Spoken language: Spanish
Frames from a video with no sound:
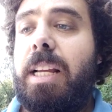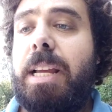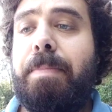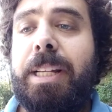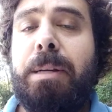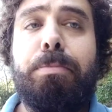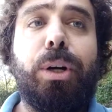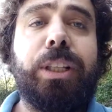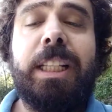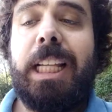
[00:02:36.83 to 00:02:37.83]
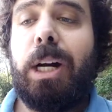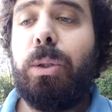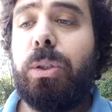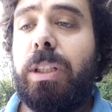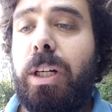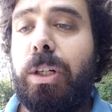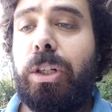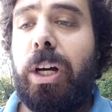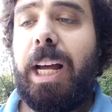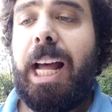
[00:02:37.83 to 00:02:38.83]
Y más importante aún,
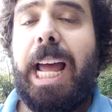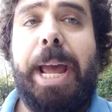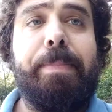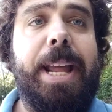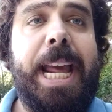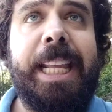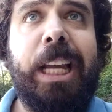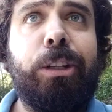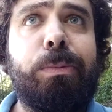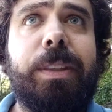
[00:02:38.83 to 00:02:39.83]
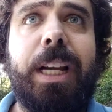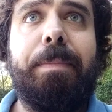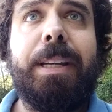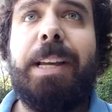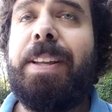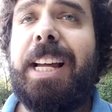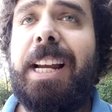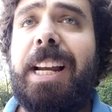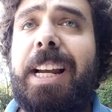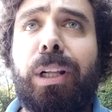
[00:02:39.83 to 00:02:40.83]
eh, en esta subtrama se de
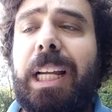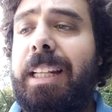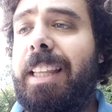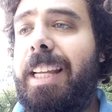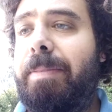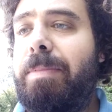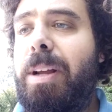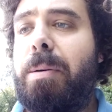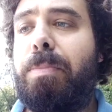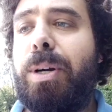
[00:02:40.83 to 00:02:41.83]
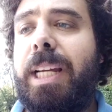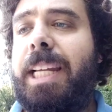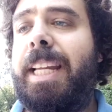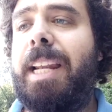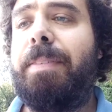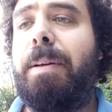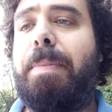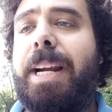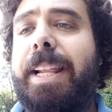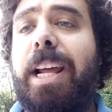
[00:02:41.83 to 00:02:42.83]
la importancia porque sirve
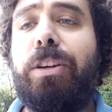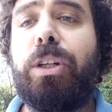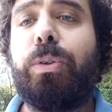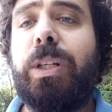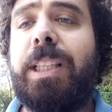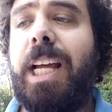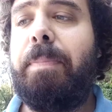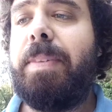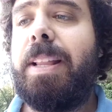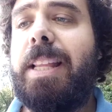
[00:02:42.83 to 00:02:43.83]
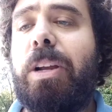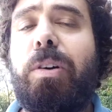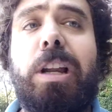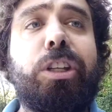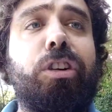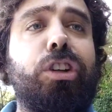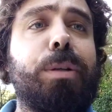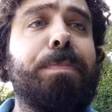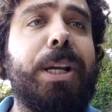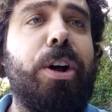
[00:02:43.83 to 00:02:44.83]
para darnos cuenta de cuáles son
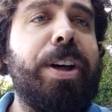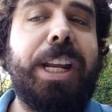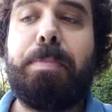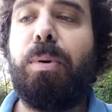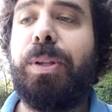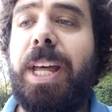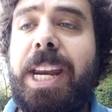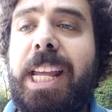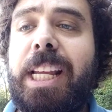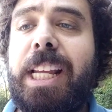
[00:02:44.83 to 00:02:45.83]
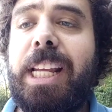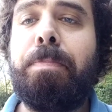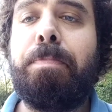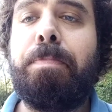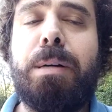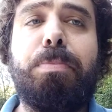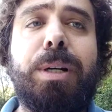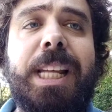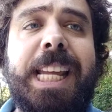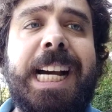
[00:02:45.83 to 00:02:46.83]
los mayores poderes que un vampiro
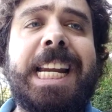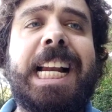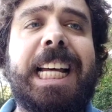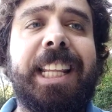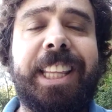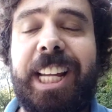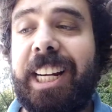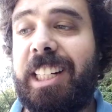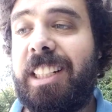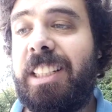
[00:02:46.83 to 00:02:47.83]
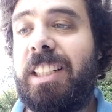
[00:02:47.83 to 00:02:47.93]
puede llegar a alcanzar.